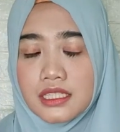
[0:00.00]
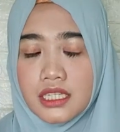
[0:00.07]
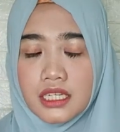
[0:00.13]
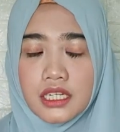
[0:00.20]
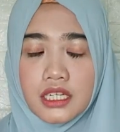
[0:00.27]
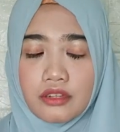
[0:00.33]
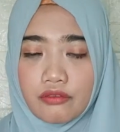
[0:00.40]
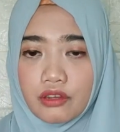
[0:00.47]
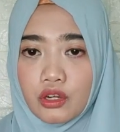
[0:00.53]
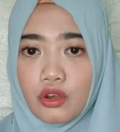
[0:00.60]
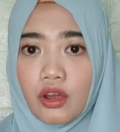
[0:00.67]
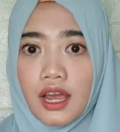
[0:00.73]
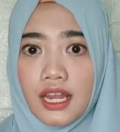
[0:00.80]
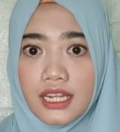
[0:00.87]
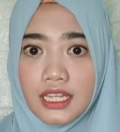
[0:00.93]
Jadi di
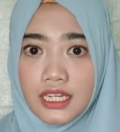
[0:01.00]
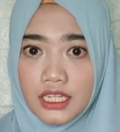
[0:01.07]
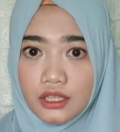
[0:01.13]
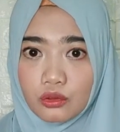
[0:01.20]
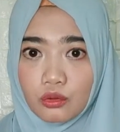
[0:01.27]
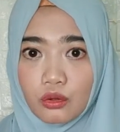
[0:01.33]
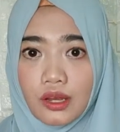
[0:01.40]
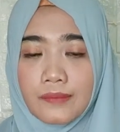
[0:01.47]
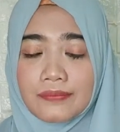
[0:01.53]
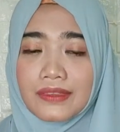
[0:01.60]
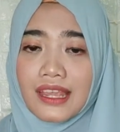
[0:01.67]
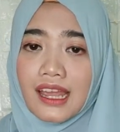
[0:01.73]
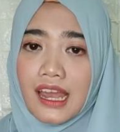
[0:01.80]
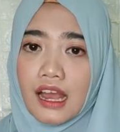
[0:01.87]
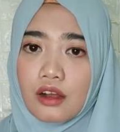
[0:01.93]
video kali ini tuh
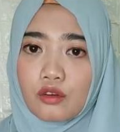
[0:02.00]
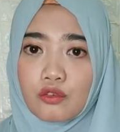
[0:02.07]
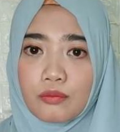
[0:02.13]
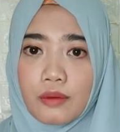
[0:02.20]
aku